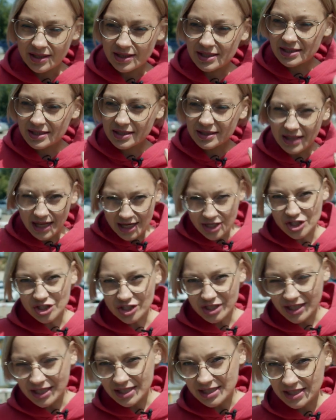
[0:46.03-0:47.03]
Если раньше
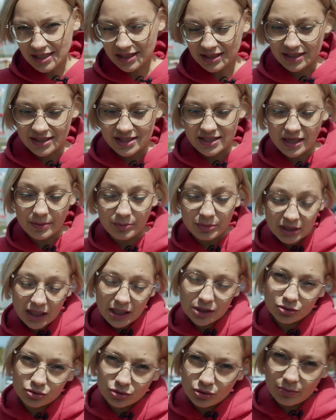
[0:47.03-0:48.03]
на Канской ТЭЦ я была,
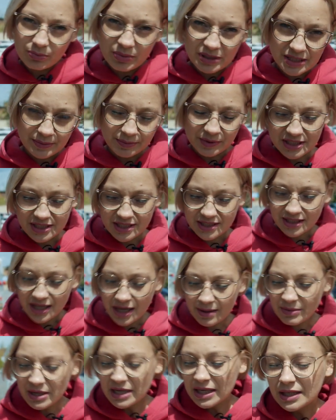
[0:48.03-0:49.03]
то по
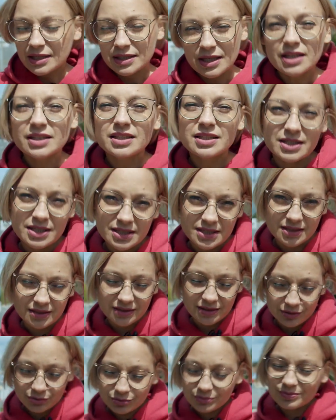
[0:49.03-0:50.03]
теплосетям я не
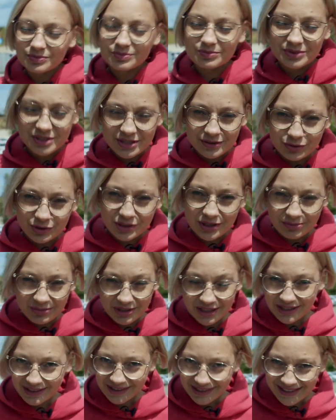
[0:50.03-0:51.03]
ездила. Ну, сегодня мы
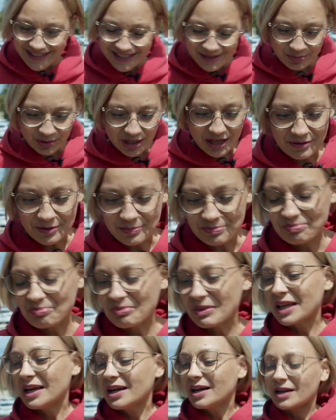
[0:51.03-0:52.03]
это исправим.
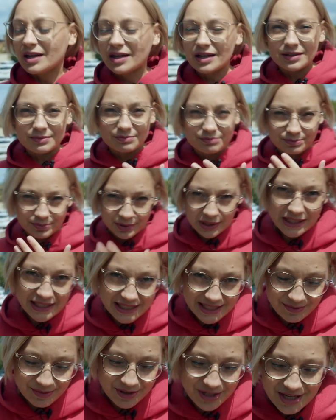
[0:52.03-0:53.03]
А, про
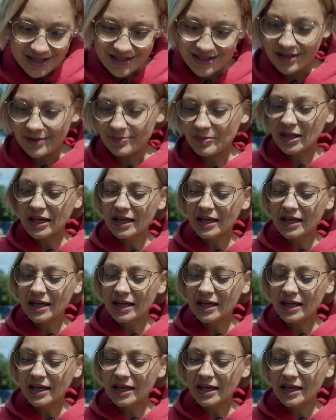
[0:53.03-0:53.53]
изменения.